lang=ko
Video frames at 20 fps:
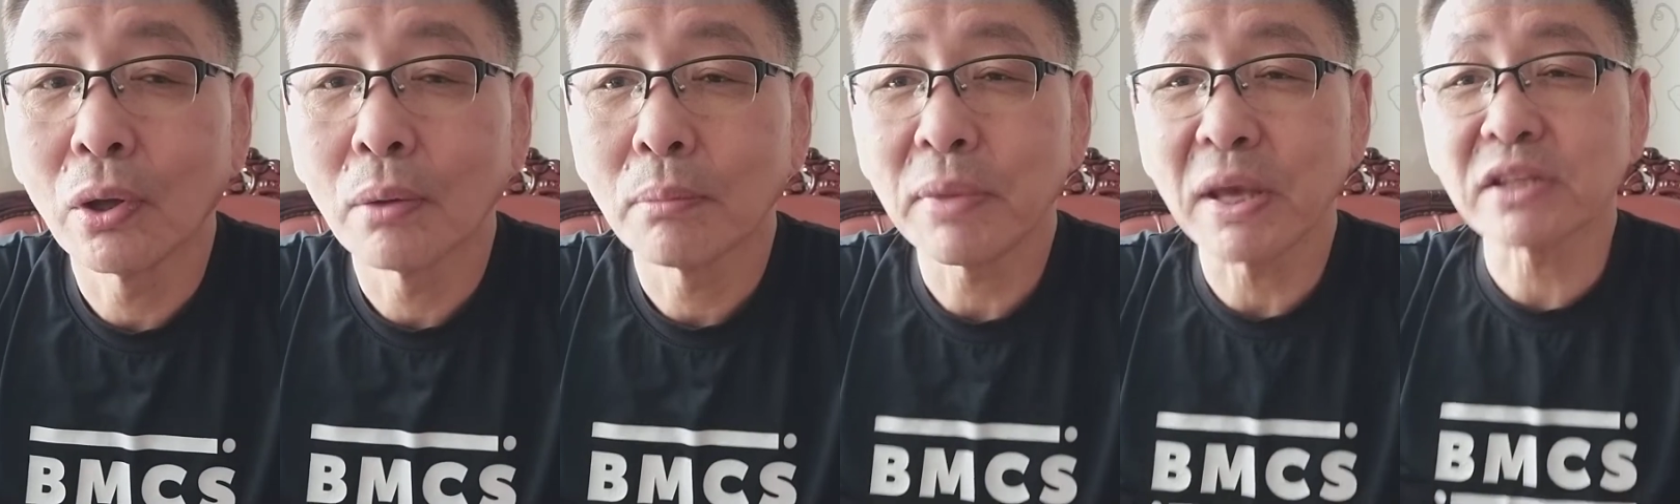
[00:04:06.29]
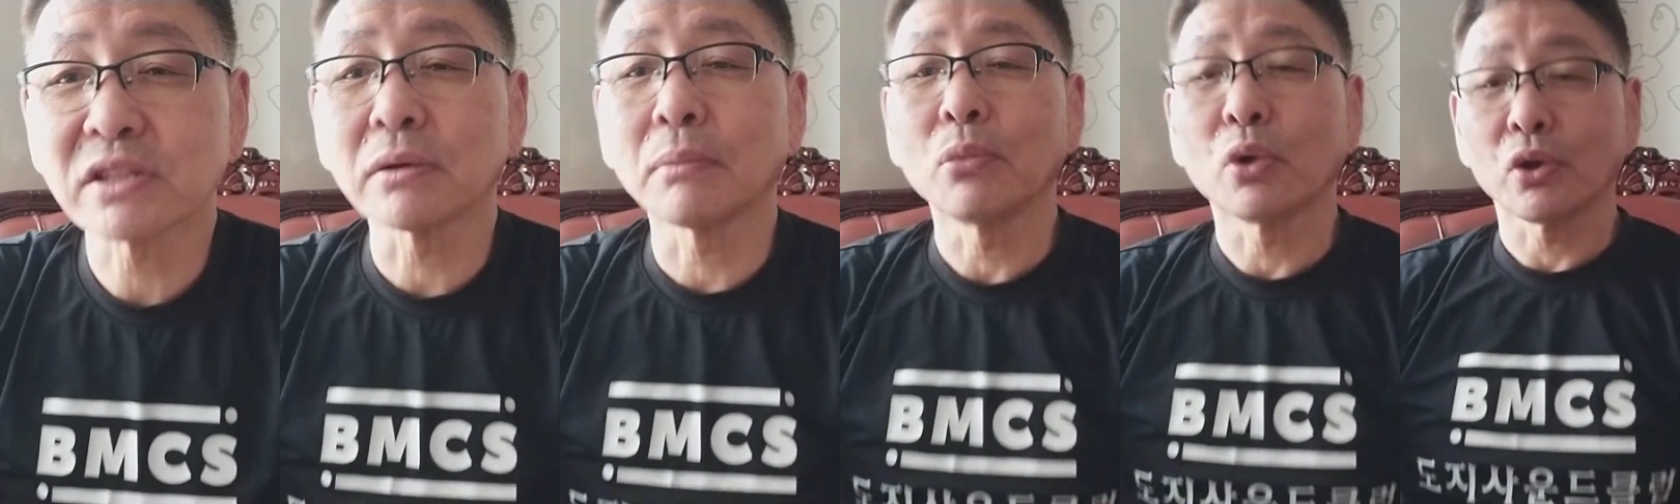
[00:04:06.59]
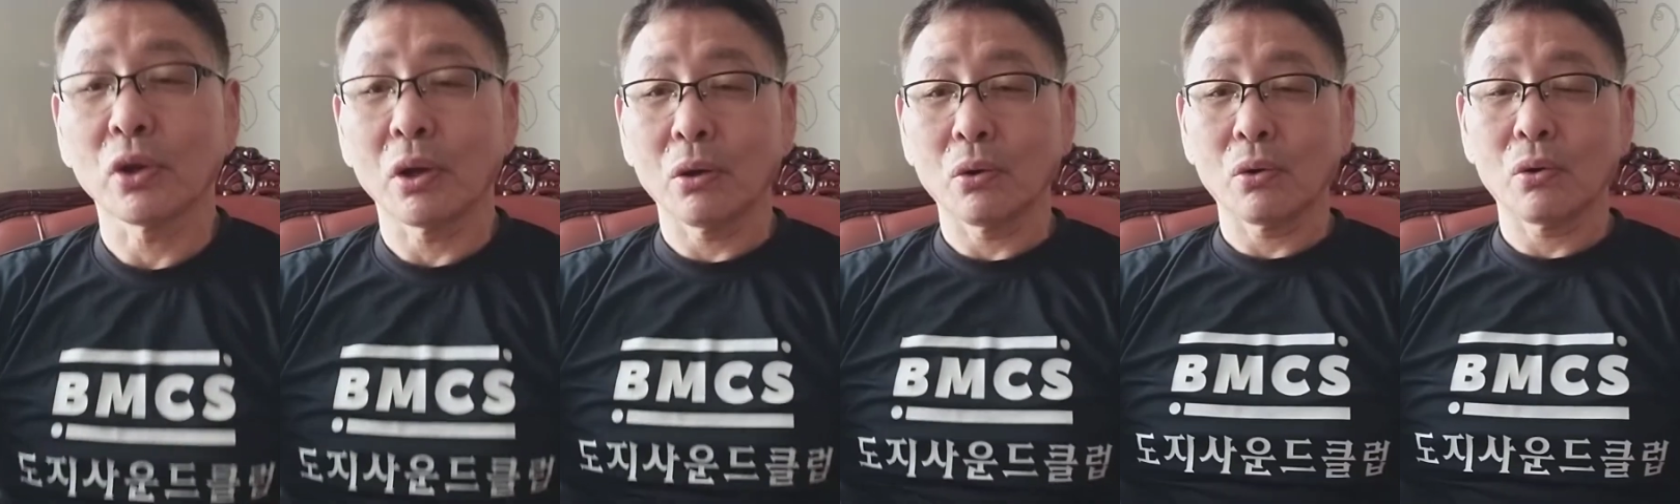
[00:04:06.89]
패션
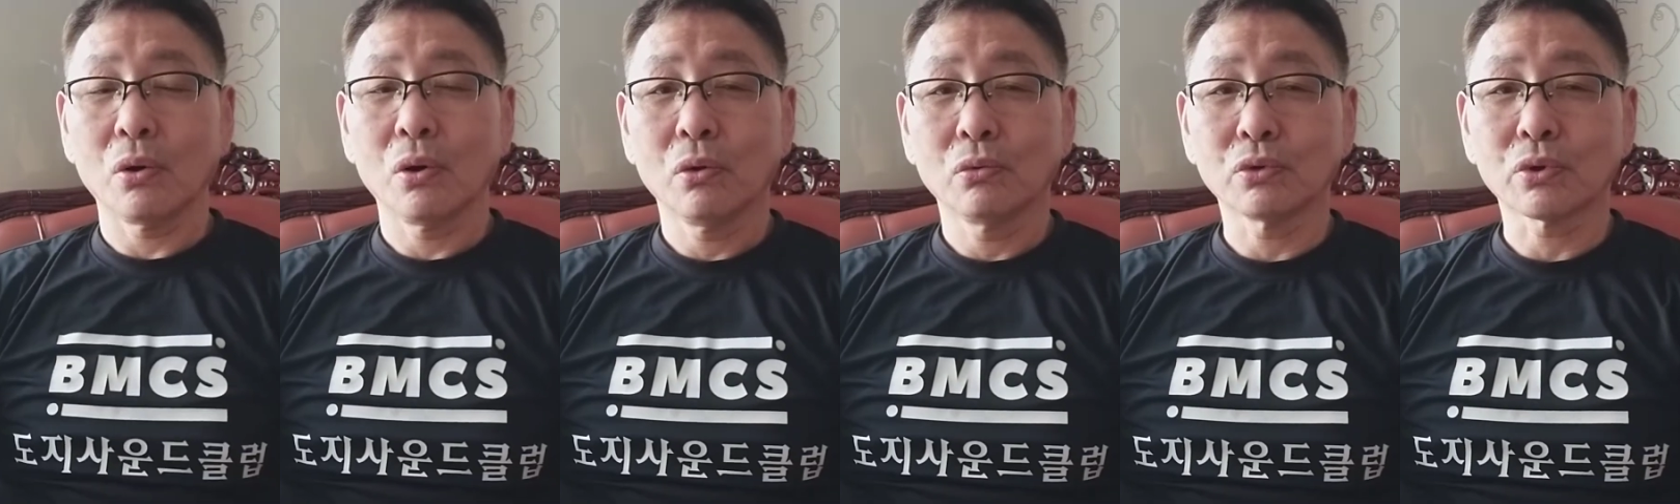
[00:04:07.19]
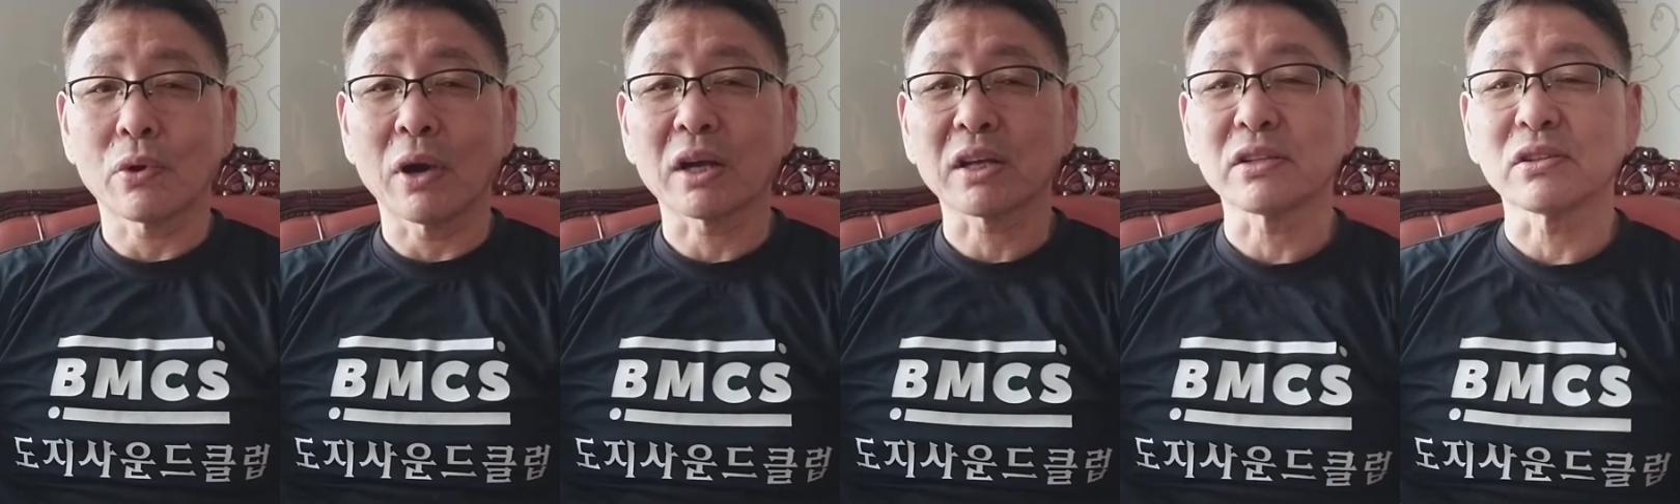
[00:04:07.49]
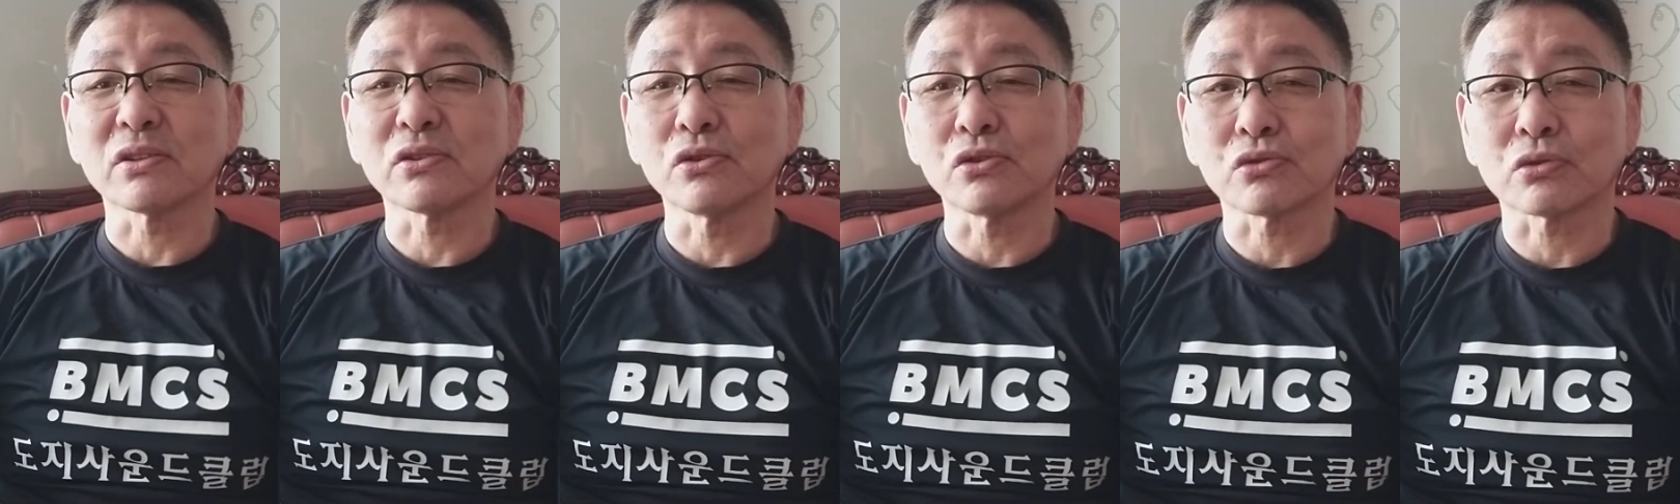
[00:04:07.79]
모델로 우리
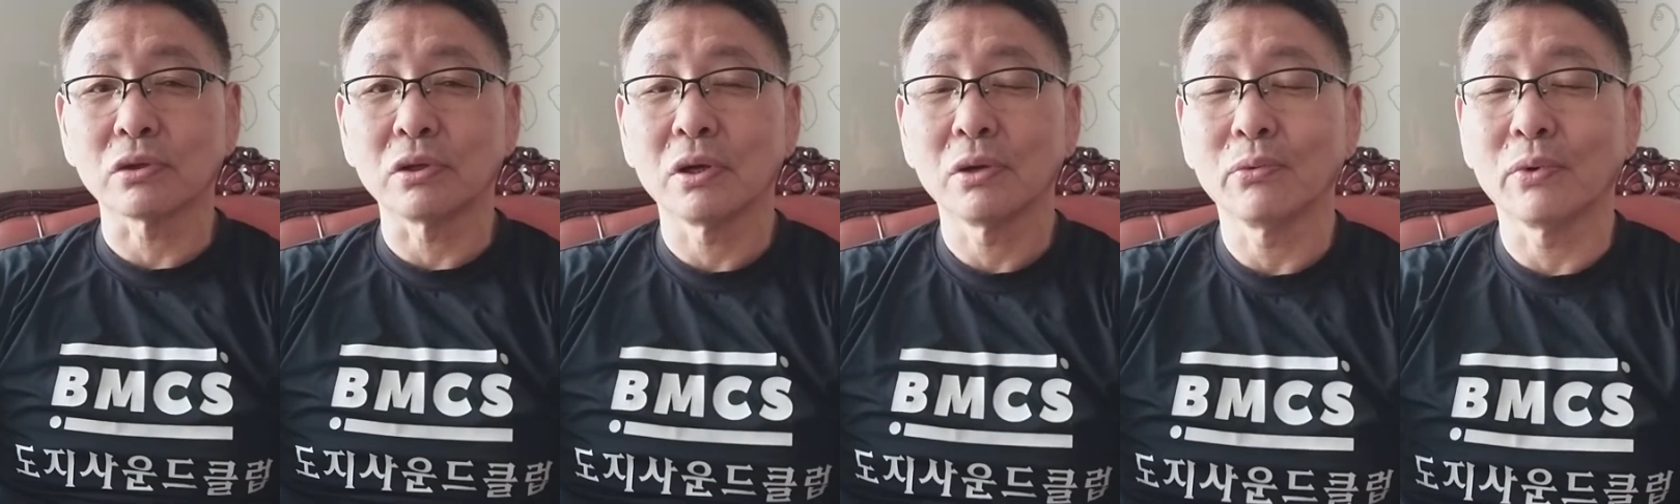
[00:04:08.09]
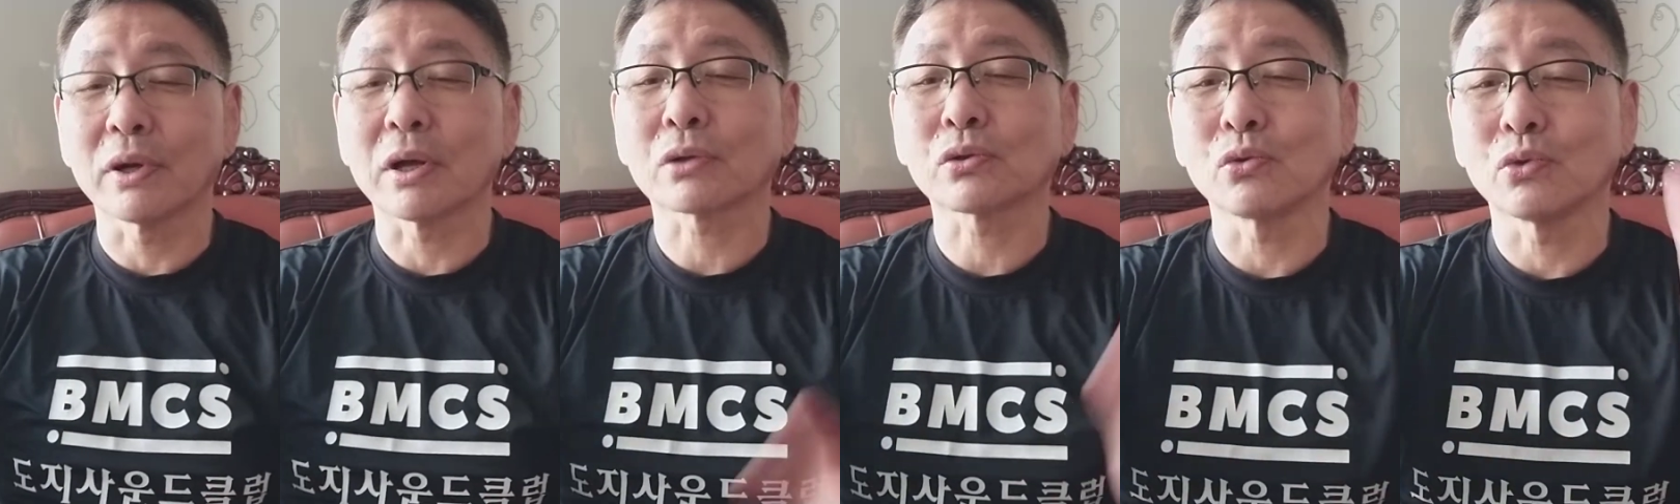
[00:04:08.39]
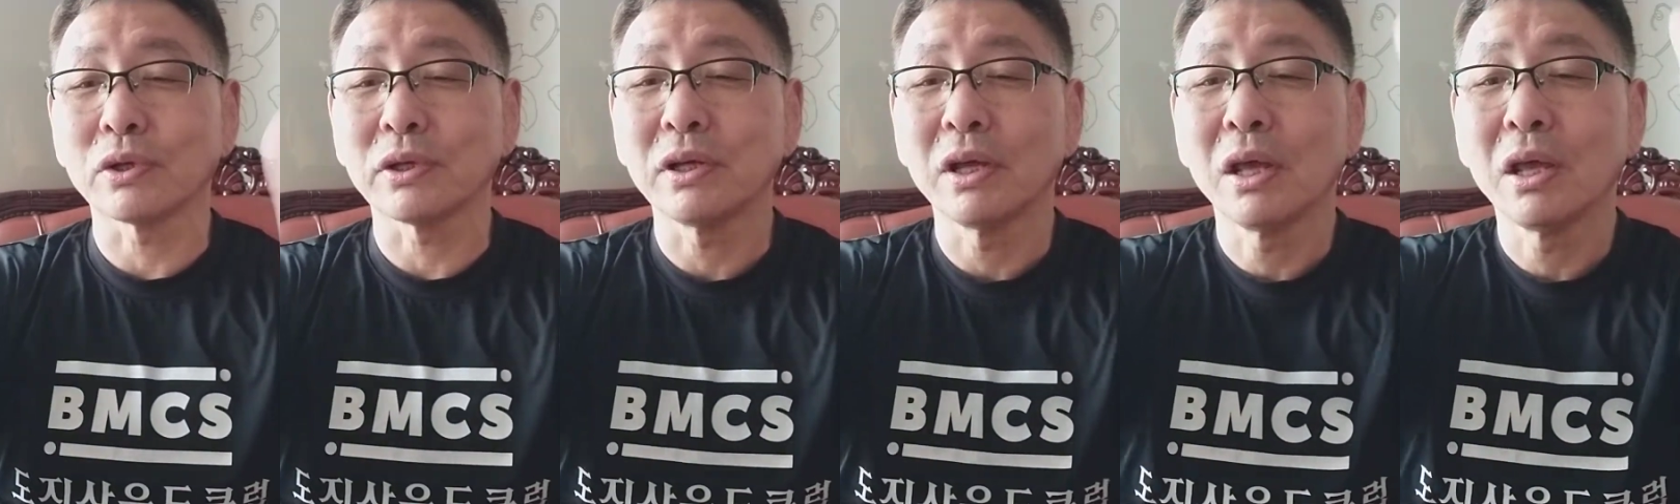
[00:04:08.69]
곽기성 선수를 워낙 또
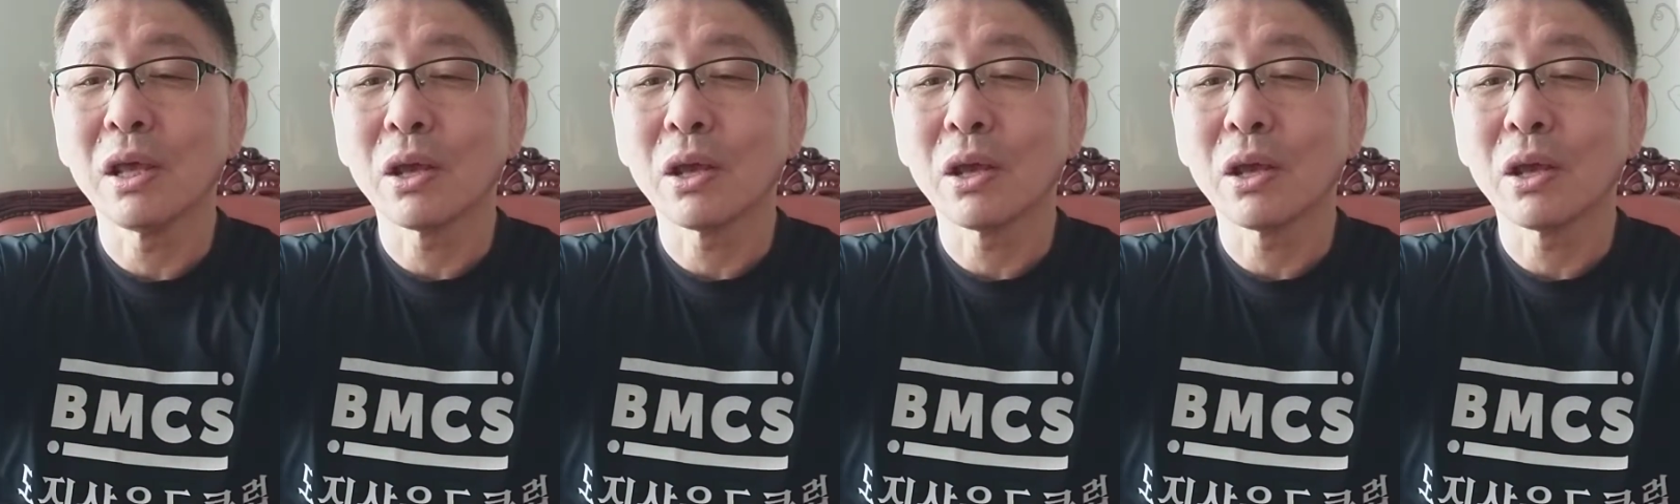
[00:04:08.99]
우리